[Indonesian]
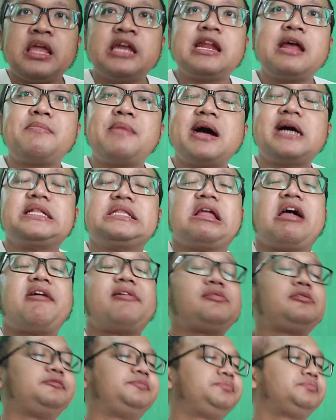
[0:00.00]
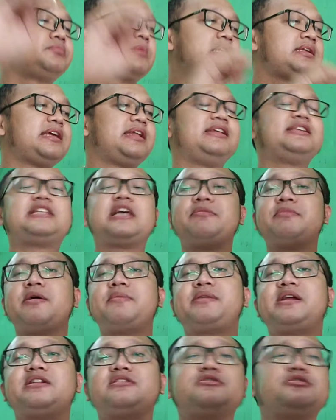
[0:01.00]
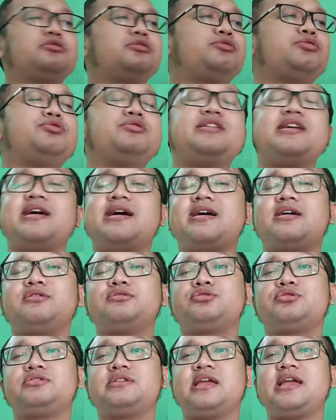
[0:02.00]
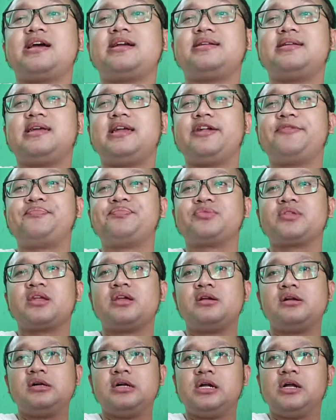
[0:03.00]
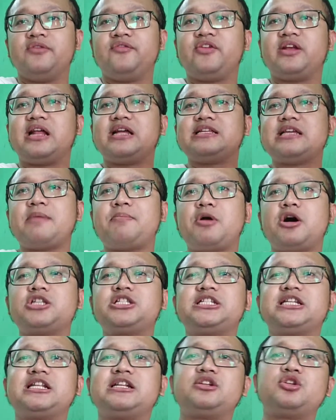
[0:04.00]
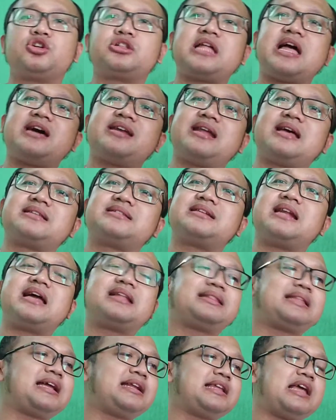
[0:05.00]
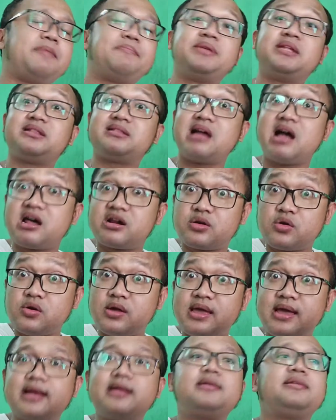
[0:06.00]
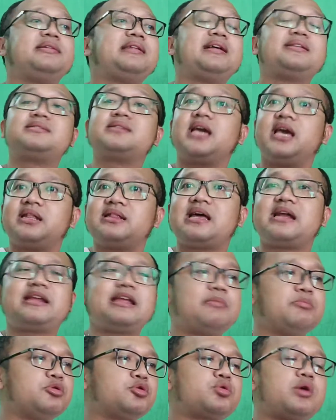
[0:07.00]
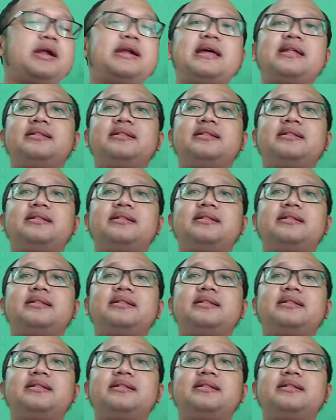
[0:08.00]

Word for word: Enak banget. Jadi sahabat dari seluruh dunia, khususnya yang di Village Bos, Ciledug, Tangerang Selatan, ya Bintaro ya, dan sekitarnya buruan